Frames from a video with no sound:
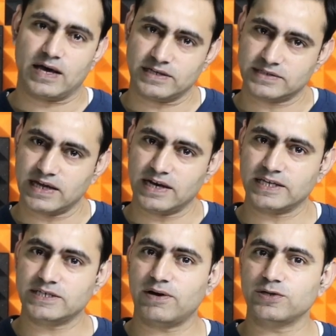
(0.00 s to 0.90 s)
इसके
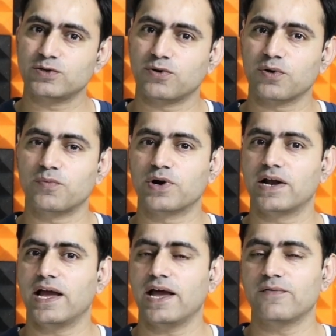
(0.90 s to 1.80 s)
नीचे वाले जो दोनों
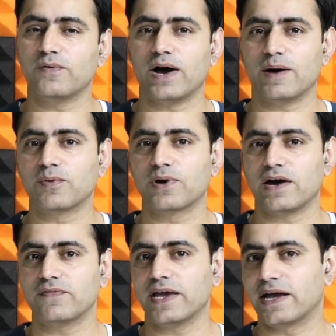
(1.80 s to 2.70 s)
मॉडल हैं वो आपको
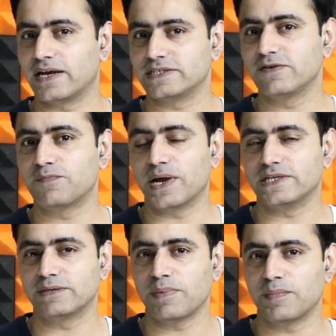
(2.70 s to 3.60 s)
काफ़ी एग्रेसिव
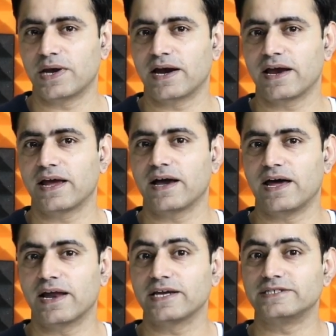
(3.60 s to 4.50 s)
प्राइसिंग में मिल रहे हैं
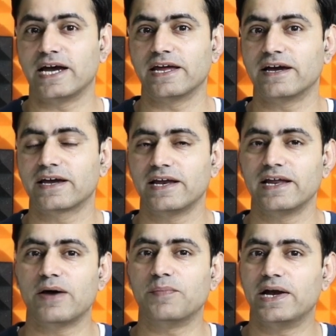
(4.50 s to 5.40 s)
हालांकि चाइना के
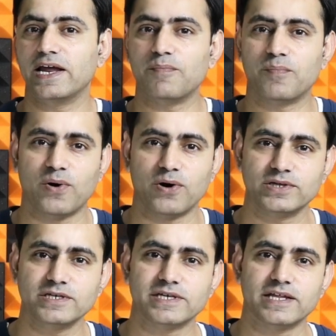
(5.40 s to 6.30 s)
लिए अब इंडिया
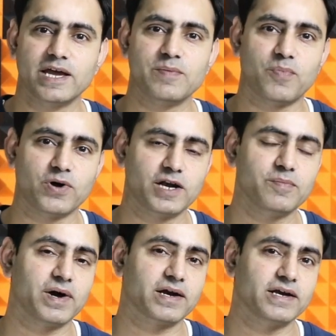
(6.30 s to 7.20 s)
बहुत ही ज़्यादा इंपॉर्टेंट
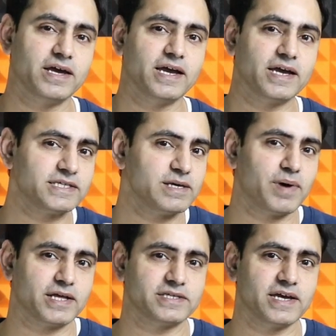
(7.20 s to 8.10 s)
मार्केट है ये इसी
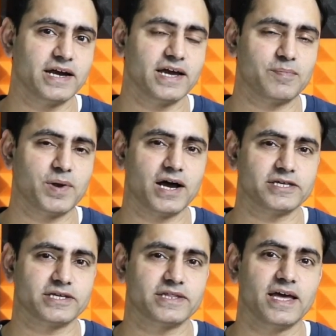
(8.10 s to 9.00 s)
बात से आइडिया आप लगा
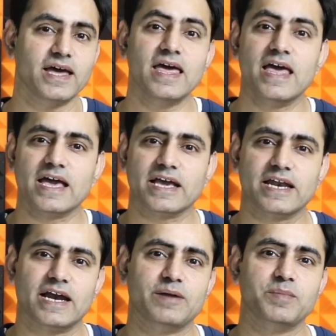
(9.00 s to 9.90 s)
सकते हैं कि
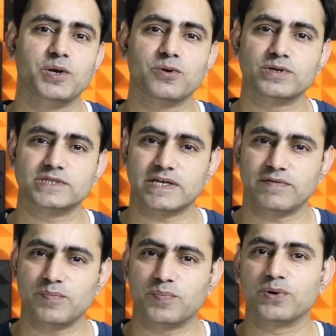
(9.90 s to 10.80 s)
Redmi Note
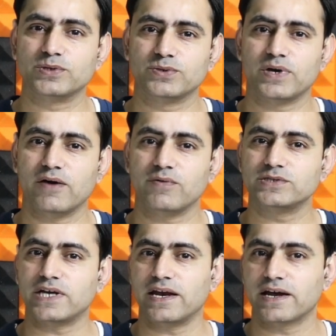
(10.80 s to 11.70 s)
7 Pro जो है वो
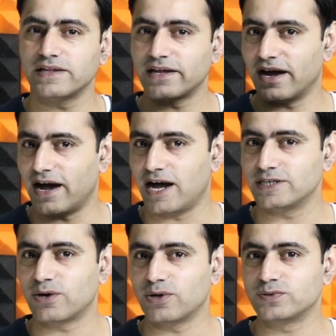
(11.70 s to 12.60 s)
चाइना के अंदर
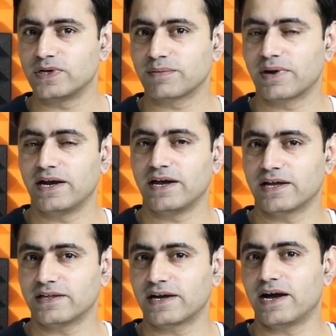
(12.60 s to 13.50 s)
आज लॉन्च हुआ जबकि इंडिया
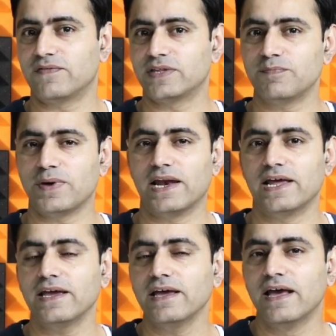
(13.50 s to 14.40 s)
के अंदर काफ़ी दिन
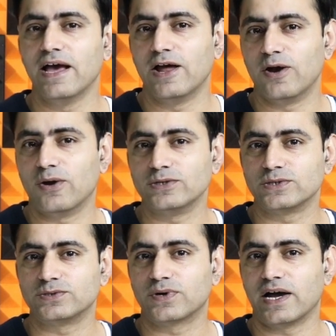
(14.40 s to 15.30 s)
पहले ही लॉन्च
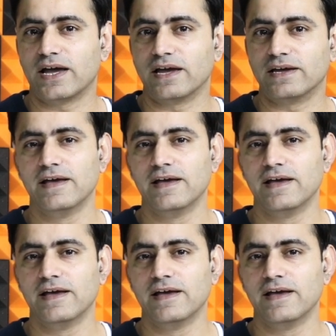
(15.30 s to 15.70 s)
हो चुका है